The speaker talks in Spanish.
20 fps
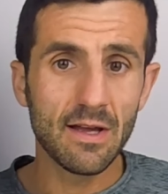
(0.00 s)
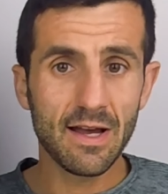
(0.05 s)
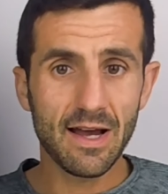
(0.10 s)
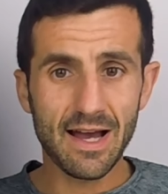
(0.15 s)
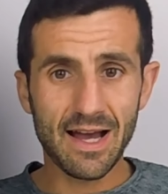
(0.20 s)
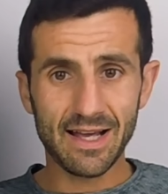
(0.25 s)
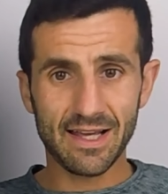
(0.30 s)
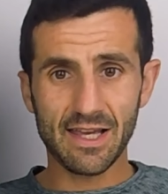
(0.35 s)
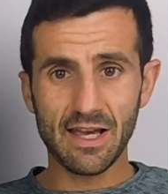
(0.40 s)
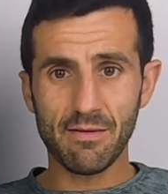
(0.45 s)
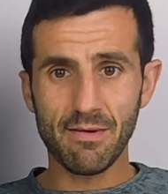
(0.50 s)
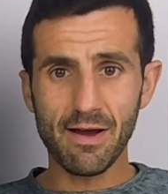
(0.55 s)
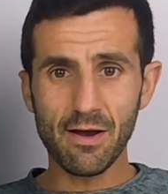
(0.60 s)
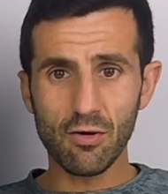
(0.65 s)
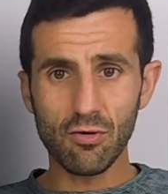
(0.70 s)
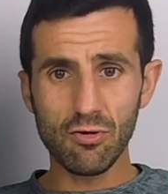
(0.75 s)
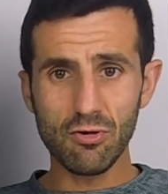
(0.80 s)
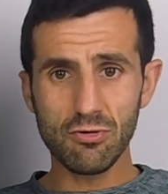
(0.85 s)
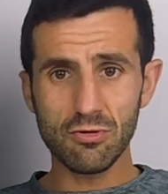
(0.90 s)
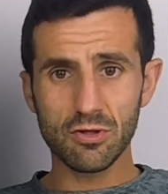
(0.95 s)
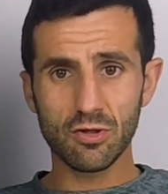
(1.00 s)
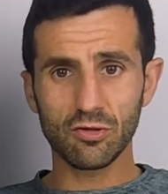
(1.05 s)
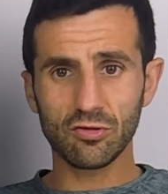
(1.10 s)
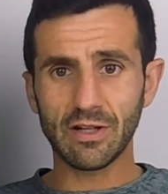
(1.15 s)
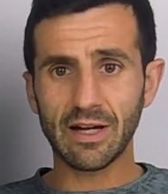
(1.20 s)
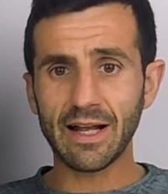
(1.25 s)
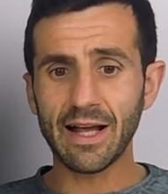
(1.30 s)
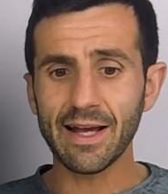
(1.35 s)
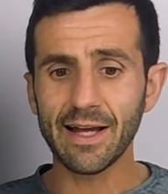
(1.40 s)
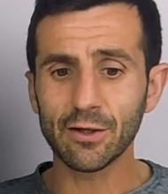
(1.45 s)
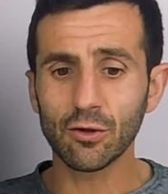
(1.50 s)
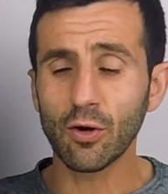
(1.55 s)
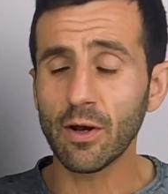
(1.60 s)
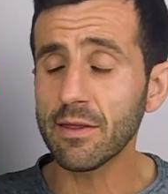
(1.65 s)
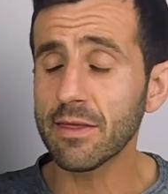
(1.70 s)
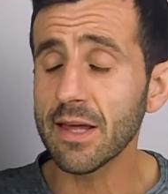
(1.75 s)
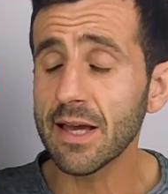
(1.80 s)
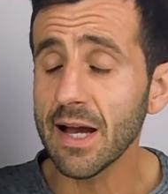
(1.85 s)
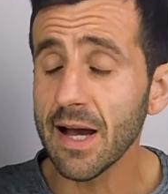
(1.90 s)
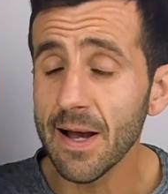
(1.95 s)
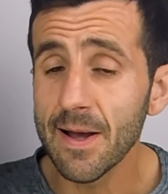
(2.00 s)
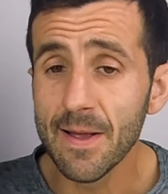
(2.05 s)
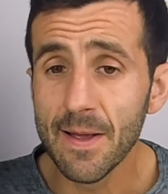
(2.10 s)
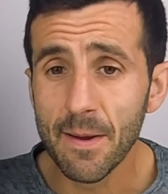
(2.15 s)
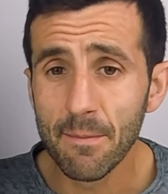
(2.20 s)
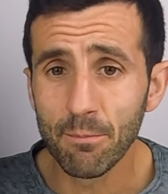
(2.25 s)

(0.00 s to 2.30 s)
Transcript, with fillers: aquí abajo de nuestra caja torácica,